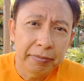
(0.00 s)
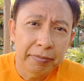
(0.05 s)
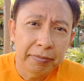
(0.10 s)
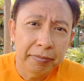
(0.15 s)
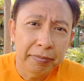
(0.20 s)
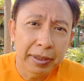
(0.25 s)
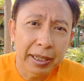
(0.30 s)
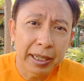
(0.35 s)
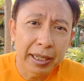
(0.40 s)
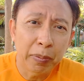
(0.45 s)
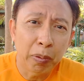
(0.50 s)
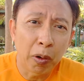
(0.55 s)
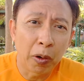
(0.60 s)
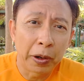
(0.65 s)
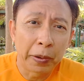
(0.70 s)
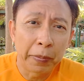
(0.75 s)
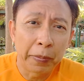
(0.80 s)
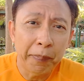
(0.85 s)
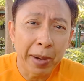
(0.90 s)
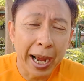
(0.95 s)
มีผล
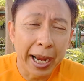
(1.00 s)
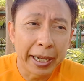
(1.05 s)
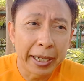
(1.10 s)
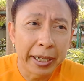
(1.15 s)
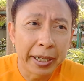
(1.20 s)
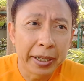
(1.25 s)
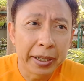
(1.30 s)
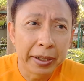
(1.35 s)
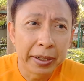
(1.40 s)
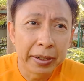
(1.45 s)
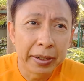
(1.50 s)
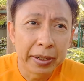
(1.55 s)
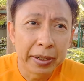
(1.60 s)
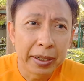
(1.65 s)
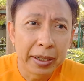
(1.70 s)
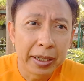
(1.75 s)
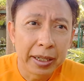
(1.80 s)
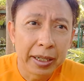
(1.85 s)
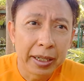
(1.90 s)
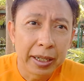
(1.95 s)
ไป
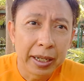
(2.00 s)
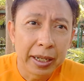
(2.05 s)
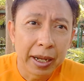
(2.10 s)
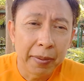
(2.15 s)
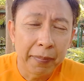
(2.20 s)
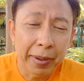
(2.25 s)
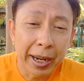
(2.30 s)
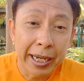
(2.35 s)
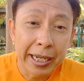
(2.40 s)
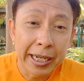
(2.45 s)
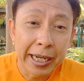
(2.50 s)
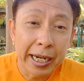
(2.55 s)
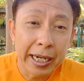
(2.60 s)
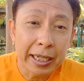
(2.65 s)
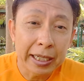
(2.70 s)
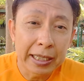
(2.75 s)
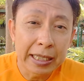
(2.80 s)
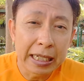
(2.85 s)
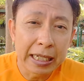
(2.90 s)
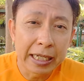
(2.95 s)
มันเยอะ
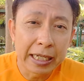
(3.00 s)
ขึ้น